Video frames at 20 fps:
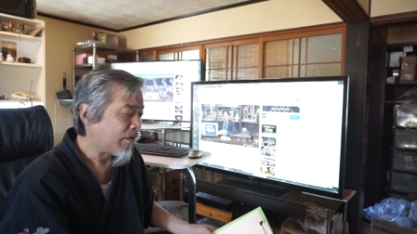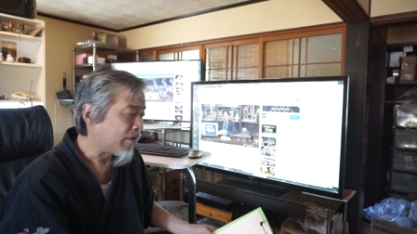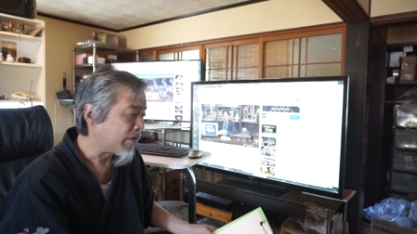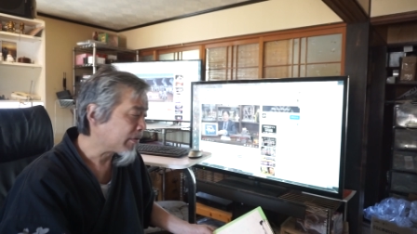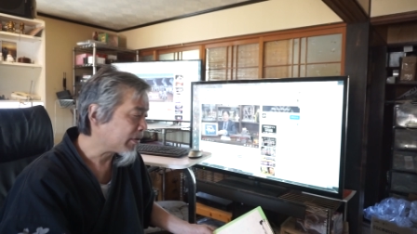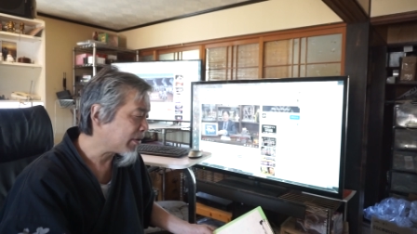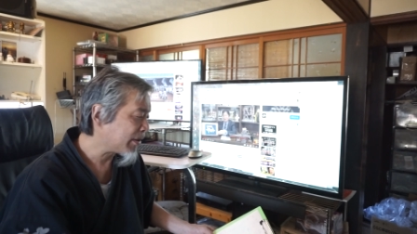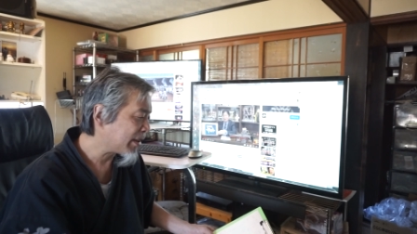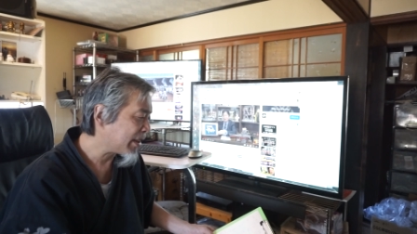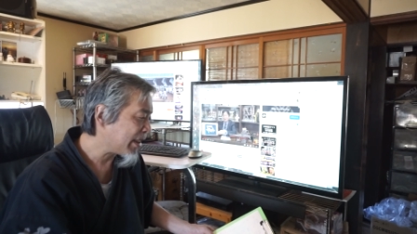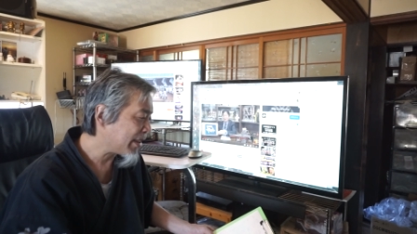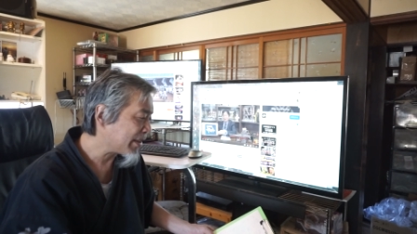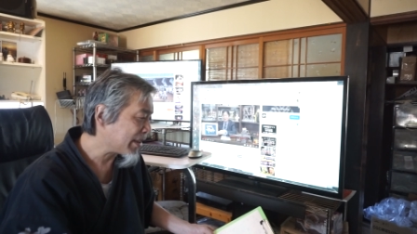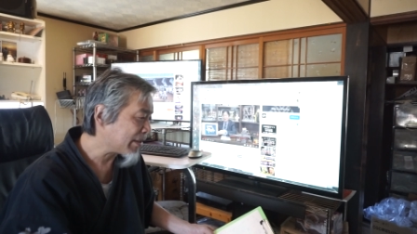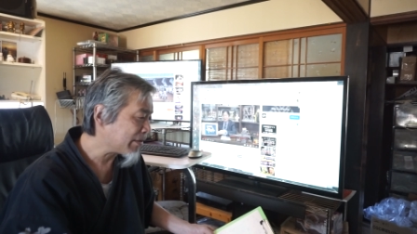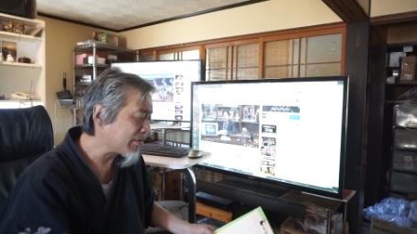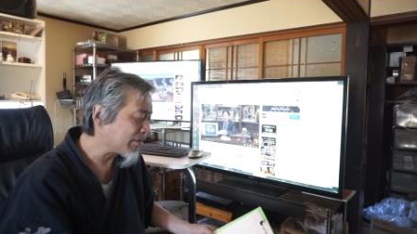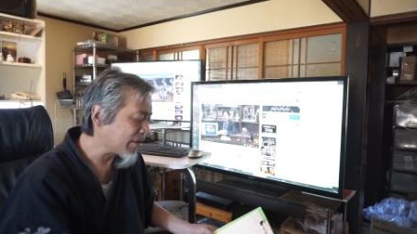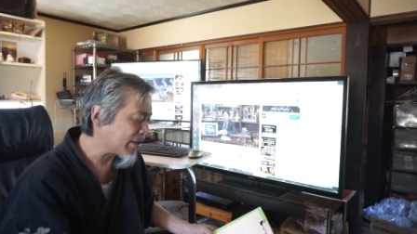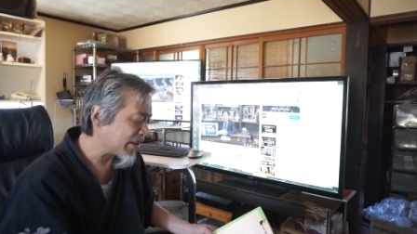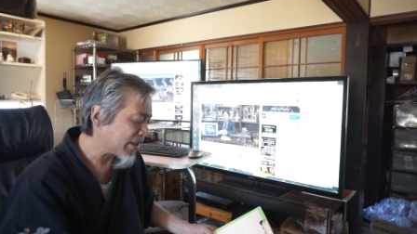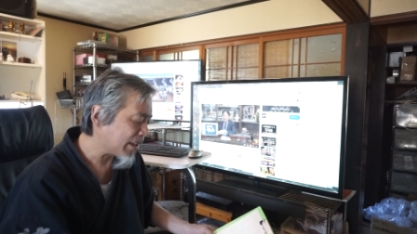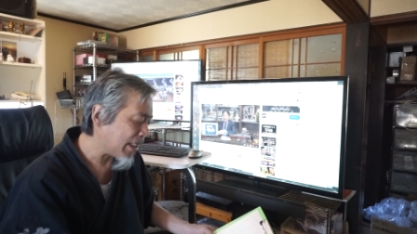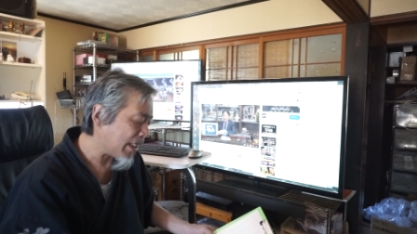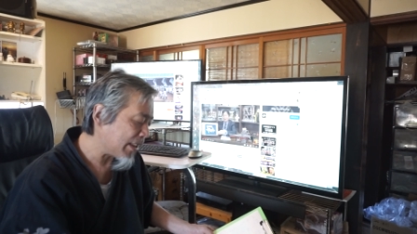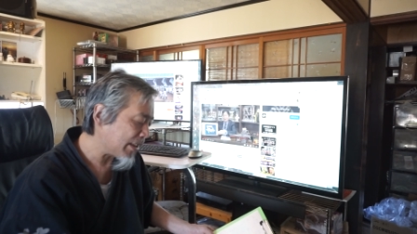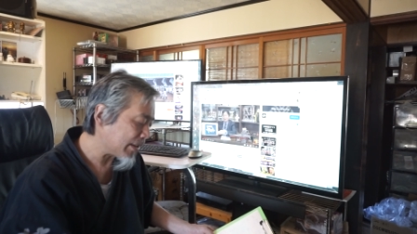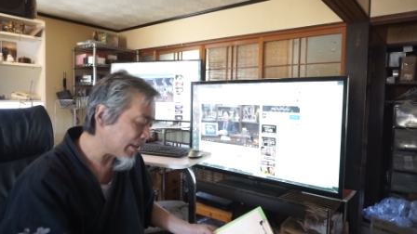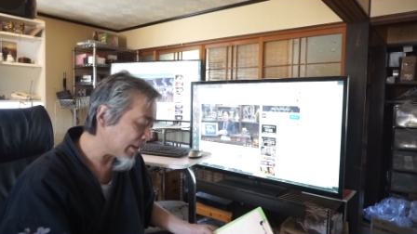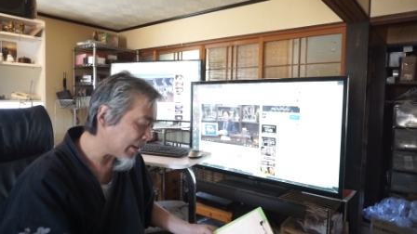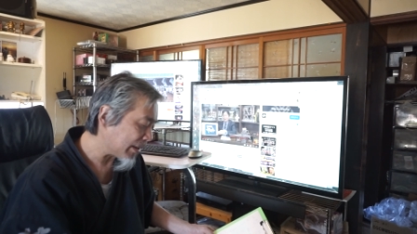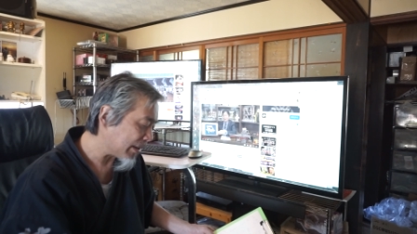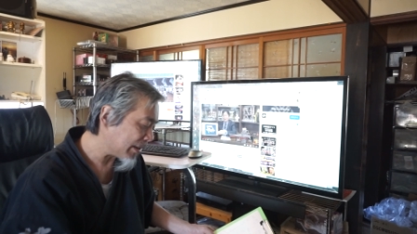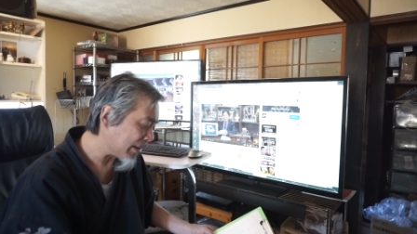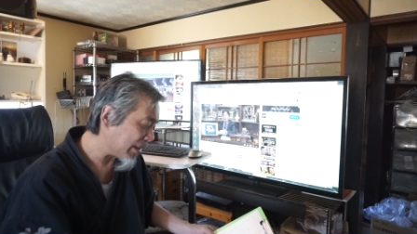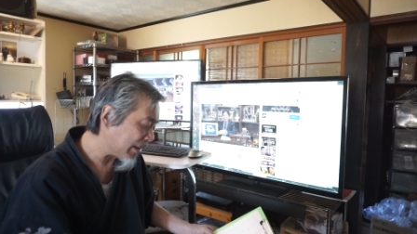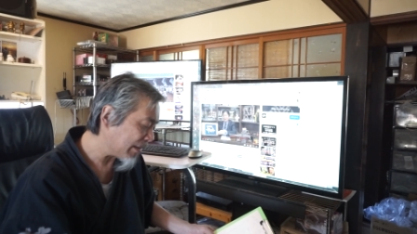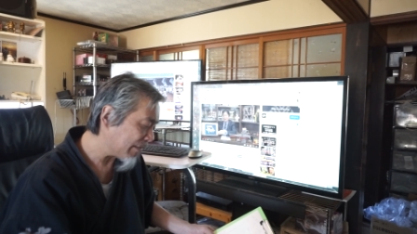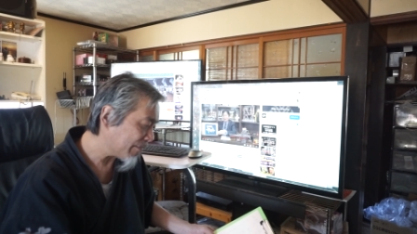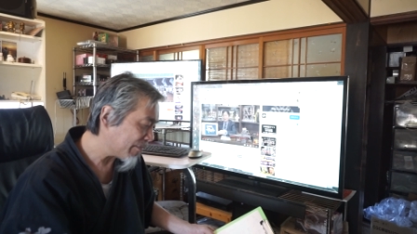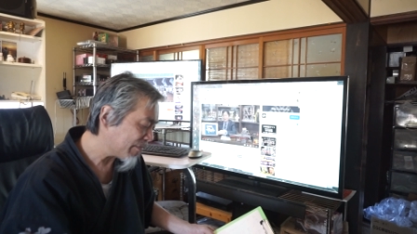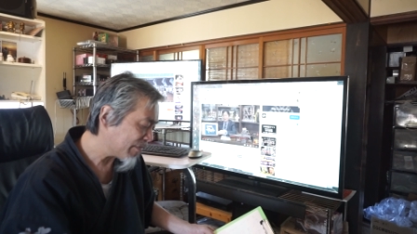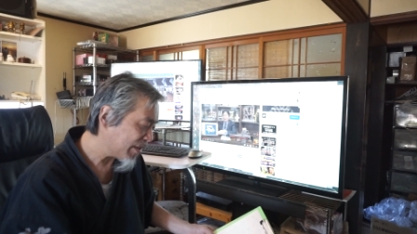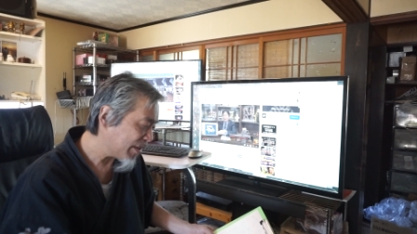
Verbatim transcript: 本当に原作通りに書いてあって